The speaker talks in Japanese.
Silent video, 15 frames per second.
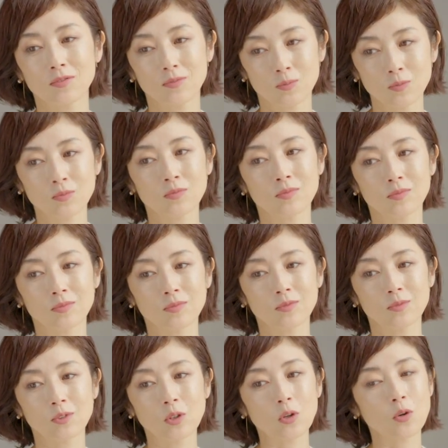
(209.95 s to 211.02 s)
うん、
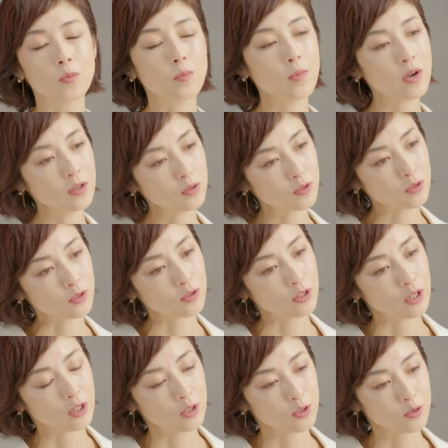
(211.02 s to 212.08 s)
だから毎日
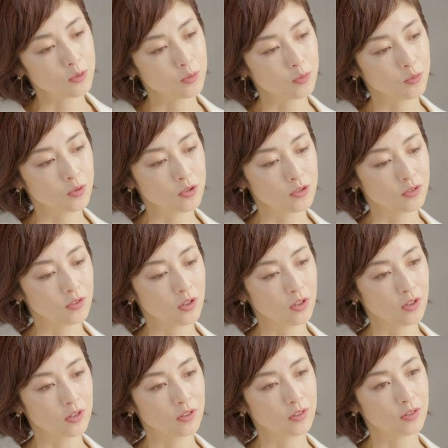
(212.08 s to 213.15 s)
そうです
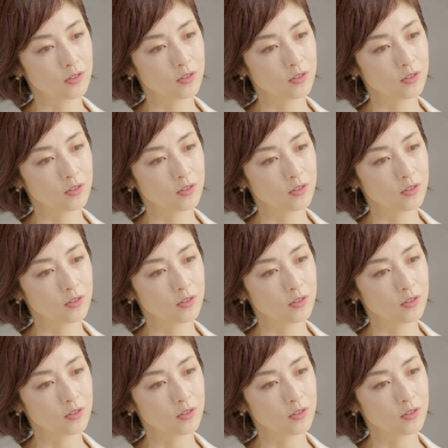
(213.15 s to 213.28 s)
ね